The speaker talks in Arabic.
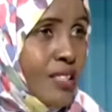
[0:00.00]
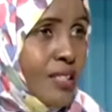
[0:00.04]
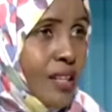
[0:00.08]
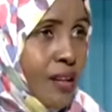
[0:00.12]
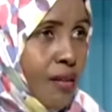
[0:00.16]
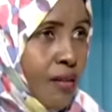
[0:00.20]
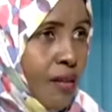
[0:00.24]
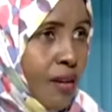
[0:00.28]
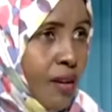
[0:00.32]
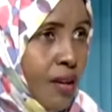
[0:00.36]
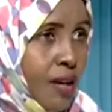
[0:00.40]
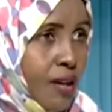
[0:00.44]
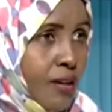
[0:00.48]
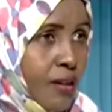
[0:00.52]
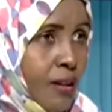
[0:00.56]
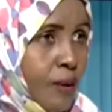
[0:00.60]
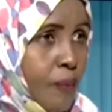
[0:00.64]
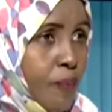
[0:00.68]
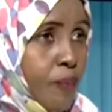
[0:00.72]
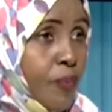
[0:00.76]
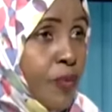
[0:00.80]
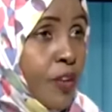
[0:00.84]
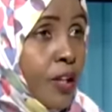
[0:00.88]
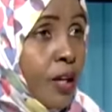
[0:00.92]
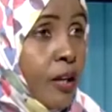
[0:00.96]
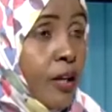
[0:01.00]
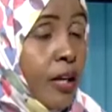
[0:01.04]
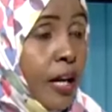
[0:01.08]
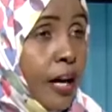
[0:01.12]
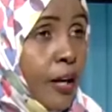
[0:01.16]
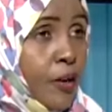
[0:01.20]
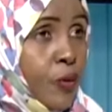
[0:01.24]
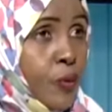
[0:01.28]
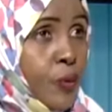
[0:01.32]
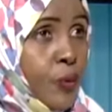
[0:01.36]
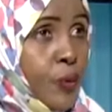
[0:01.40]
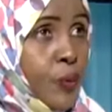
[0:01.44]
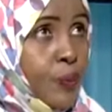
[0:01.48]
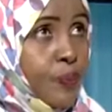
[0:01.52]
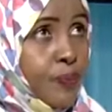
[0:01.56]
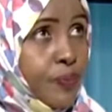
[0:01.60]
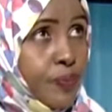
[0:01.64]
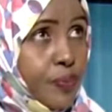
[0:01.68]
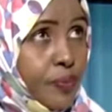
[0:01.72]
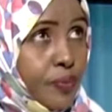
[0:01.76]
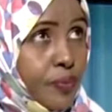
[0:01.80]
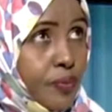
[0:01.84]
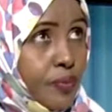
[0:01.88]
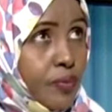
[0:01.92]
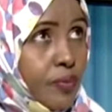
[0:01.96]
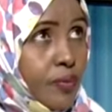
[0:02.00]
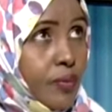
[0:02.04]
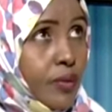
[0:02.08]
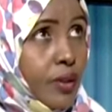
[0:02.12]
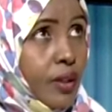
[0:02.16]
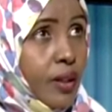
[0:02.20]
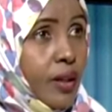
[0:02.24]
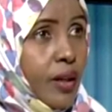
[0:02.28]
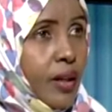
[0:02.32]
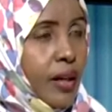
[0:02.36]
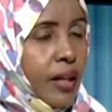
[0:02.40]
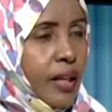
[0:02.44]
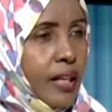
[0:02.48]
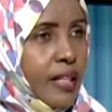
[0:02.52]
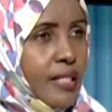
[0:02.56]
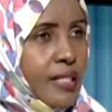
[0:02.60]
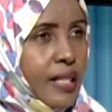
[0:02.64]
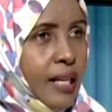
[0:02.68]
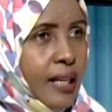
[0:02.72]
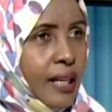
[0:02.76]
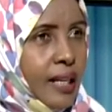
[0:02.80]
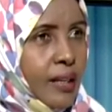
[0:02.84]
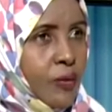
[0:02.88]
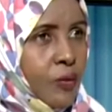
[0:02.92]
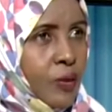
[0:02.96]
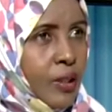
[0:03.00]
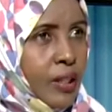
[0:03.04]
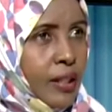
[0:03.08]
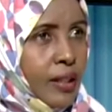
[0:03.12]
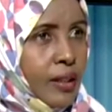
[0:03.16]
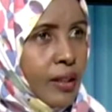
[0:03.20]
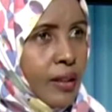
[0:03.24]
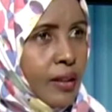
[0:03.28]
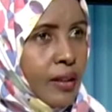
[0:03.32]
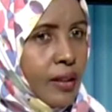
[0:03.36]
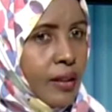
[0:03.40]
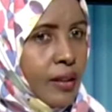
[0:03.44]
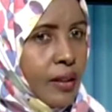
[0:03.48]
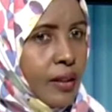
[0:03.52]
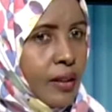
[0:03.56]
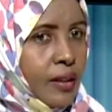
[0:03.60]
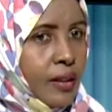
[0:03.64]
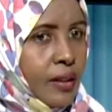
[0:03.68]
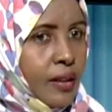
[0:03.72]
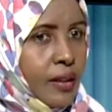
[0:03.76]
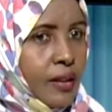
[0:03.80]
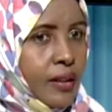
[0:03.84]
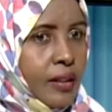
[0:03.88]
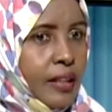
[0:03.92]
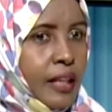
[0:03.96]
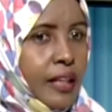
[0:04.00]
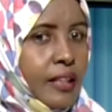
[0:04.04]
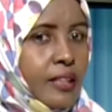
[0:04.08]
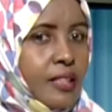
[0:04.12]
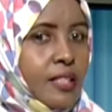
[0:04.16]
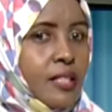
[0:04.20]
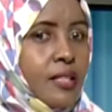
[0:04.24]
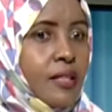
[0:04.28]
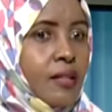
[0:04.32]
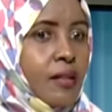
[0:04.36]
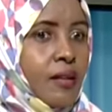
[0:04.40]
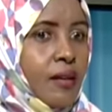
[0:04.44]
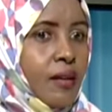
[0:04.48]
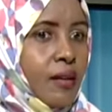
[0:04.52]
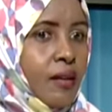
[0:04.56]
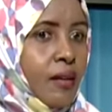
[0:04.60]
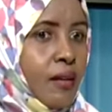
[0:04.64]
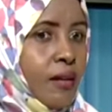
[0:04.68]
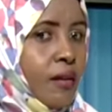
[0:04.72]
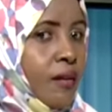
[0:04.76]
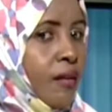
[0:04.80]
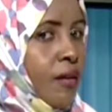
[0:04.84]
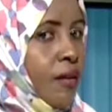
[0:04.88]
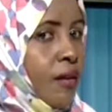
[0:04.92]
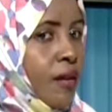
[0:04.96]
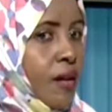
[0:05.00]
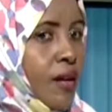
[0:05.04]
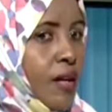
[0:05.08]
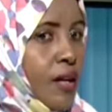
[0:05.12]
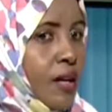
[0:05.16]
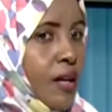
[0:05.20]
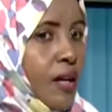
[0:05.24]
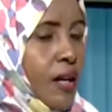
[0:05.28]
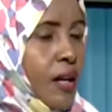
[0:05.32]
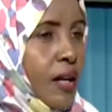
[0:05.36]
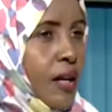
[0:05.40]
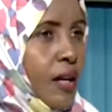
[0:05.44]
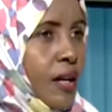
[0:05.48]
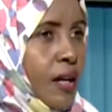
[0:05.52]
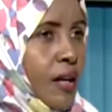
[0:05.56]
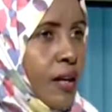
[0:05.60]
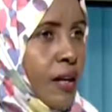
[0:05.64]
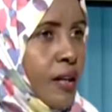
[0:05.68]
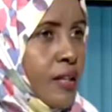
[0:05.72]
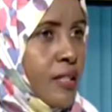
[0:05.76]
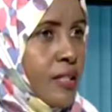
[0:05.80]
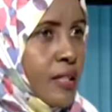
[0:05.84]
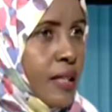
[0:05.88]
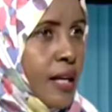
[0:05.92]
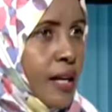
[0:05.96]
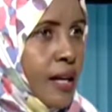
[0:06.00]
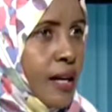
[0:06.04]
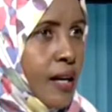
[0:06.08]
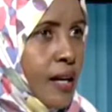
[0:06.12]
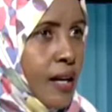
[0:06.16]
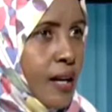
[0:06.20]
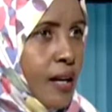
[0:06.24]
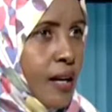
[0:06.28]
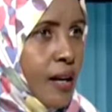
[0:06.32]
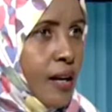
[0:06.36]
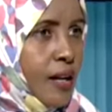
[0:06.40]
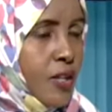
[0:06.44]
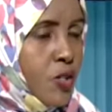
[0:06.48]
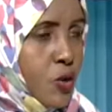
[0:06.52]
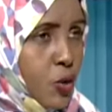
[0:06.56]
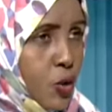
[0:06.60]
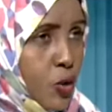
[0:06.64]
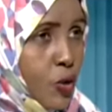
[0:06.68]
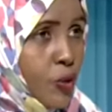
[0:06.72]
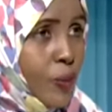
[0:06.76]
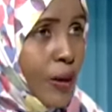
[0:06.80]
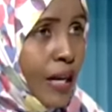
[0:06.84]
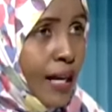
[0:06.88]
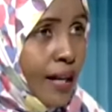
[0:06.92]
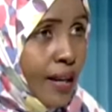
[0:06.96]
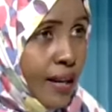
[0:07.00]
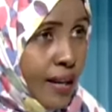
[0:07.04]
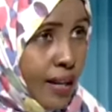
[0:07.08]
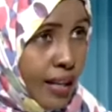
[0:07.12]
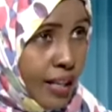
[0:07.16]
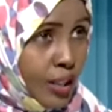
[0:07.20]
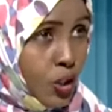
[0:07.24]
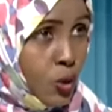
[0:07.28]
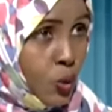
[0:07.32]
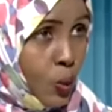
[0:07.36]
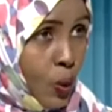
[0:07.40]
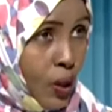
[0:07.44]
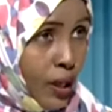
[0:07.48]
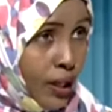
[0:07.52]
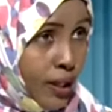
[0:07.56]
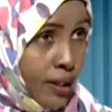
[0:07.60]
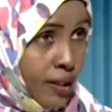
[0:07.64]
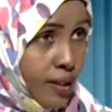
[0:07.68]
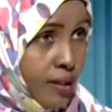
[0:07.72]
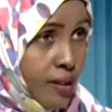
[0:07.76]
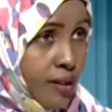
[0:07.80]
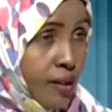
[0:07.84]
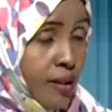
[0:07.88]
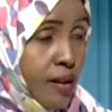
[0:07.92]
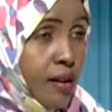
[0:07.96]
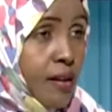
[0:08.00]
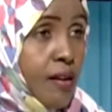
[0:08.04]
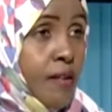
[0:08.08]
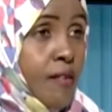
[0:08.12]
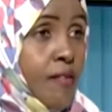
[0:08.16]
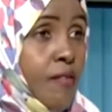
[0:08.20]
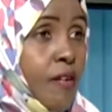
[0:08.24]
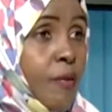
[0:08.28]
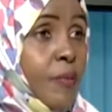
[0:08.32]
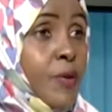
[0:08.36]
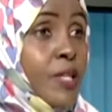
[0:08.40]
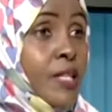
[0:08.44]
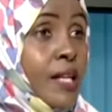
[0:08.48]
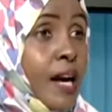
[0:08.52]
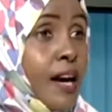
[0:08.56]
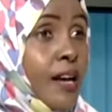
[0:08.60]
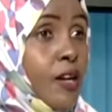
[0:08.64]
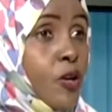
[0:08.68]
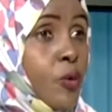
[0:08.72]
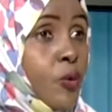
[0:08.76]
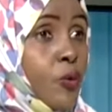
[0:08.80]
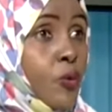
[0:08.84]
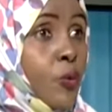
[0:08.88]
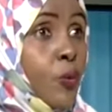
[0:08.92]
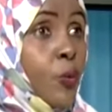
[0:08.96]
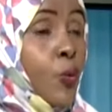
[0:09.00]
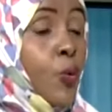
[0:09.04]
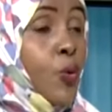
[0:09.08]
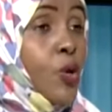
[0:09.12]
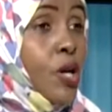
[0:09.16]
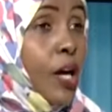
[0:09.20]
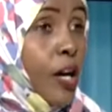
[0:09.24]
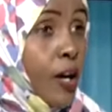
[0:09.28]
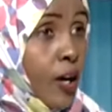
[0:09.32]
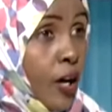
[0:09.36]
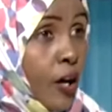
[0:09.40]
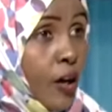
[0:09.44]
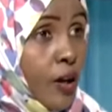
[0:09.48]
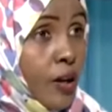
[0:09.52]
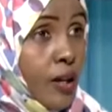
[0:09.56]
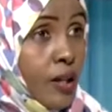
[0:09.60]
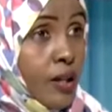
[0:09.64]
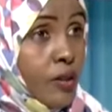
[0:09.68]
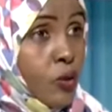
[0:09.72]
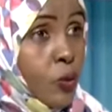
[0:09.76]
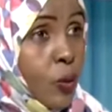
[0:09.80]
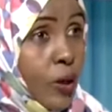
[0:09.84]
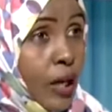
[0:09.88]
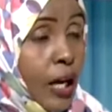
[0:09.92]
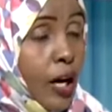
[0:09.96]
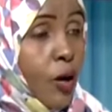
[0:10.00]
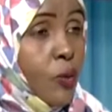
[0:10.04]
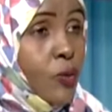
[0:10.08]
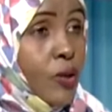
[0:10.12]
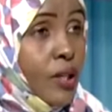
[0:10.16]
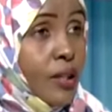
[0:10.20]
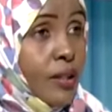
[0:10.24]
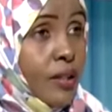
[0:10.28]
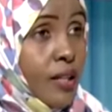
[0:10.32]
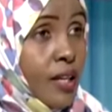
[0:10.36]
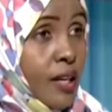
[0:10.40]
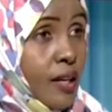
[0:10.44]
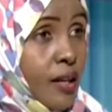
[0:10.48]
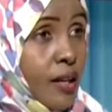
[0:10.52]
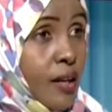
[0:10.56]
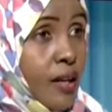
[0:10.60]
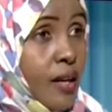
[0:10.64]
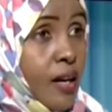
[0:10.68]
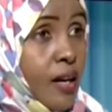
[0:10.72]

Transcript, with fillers: سد النهضة لأنه آه، إذا كان هناك آه، يعني آه، إذا أثيوبيا عليها أن توقع فبالتالي كل دول حوض النيل